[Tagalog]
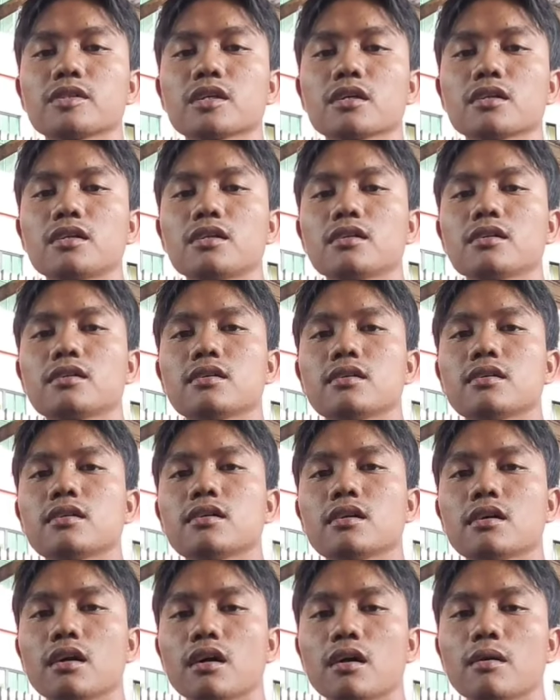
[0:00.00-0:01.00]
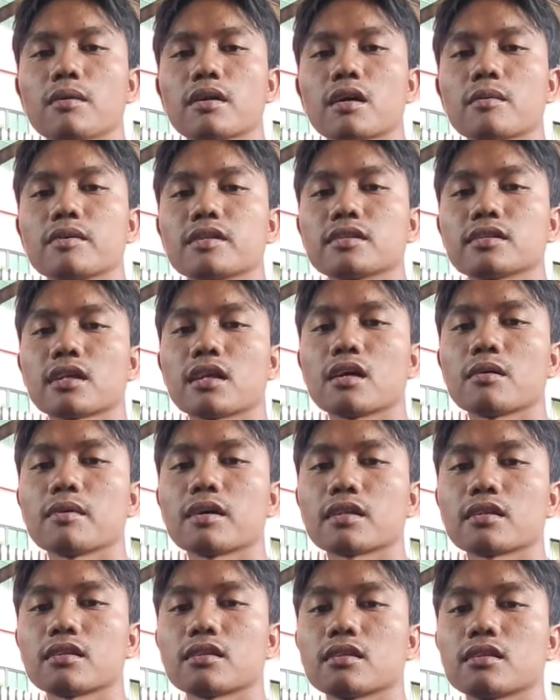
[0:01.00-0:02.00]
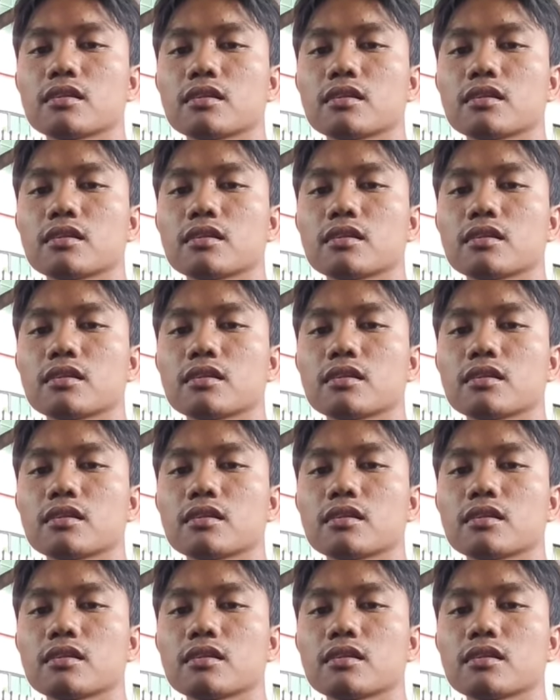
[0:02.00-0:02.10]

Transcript: dyan uh, maraming salamat